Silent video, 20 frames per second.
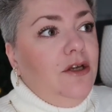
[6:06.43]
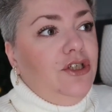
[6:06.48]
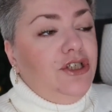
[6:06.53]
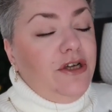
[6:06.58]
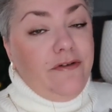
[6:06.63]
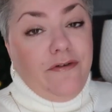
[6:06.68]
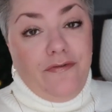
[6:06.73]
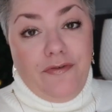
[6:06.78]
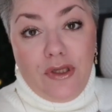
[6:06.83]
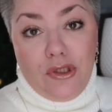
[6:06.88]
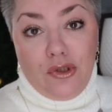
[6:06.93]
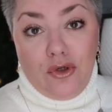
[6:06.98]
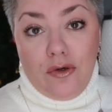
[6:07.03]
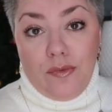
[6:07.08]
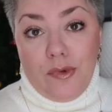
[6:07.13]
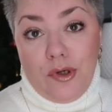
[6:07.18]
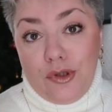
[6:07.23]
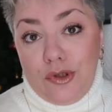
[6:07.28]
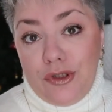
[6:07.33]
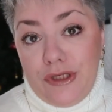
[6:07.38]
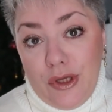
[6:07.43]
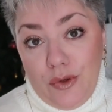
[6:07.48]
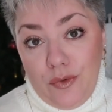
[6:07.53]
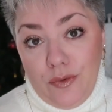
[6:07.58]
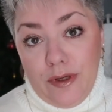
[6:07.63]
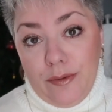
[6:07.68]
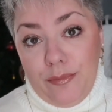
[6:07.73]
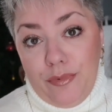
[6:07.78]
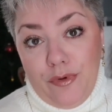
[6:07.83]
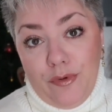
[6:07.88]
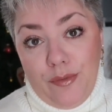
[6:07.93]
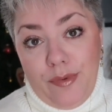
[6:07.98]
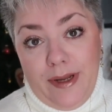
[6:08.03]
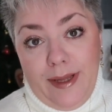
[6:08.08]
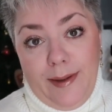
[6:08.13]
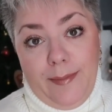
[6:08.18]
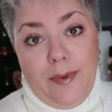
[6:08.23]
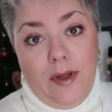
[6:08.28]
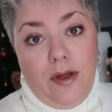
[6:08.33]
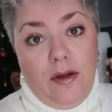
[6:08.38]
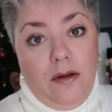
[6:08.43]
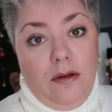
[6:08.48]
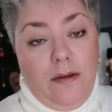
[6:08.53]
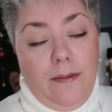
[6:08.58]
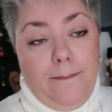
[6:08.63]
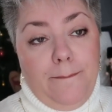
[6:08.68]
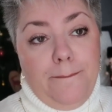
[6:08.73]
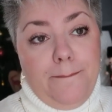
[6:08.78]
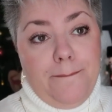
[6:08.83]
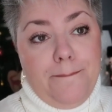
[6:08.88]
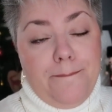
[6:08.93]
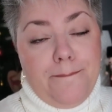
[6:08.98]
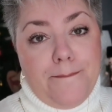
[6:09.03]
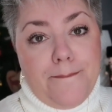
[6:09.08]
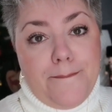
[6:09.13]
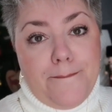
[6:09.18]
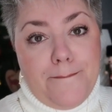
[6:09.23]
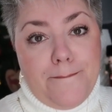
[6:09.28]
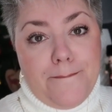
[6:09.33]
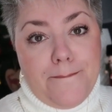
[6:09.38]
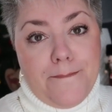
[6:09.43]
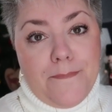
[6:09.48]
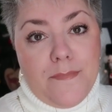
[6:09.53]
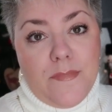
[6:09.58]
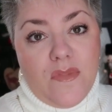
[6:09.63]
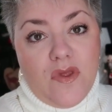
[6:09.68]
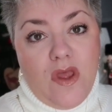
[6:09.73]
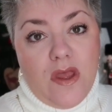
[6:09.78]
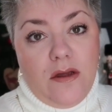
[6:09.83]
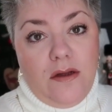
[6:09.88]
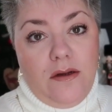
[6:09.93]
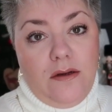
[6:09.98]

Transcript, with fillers: J'avais fait une commande, il y a eu un problème, elle